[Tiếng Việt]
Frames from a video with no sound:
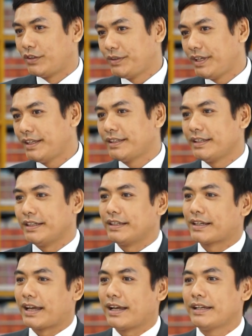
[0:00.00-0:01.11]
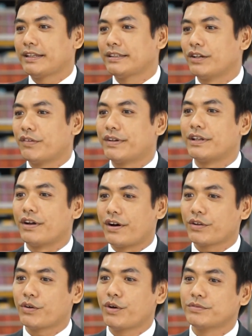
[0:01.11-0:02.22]
tuy nhiên thì cái từ kho vận
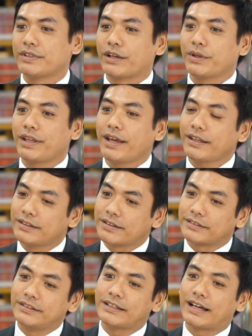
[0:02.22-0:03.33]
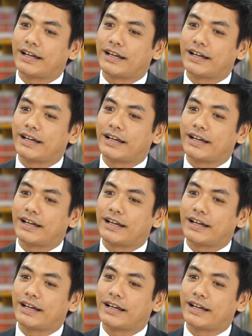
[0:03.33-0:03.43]
đó nó cũng không giải quyết hết được những